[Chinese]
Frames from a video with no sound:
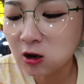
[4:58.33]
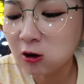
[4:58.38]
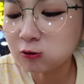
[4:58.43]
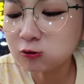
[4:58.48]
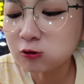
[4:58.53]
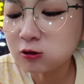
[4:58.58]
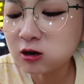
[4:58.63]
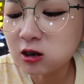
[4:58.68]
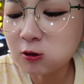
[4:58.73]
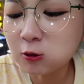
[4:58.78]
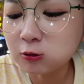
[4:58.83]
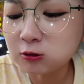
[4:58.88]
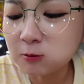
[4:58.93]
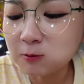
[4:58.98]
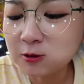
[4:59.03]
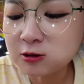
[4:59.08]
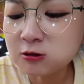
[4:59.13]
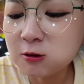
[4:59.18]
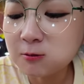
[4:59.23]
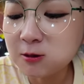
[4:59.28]
要说它有什
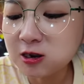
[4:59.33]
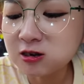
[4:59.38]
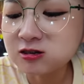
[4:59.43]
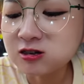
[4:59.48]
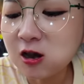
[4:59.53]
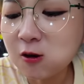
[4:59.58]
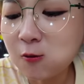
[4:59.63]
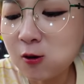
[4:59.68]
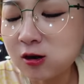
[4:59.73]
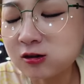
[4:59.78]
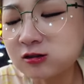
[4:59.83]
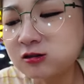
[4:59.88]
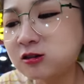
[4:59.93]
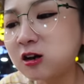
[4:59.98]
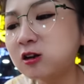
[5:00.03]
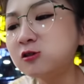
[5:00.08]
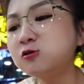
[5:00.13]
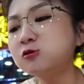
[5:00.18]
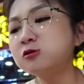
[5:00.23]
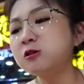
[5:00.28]
么特别香味，其实
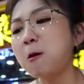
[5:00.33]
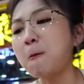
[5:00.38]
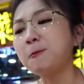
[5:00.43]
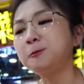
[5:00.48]
它就是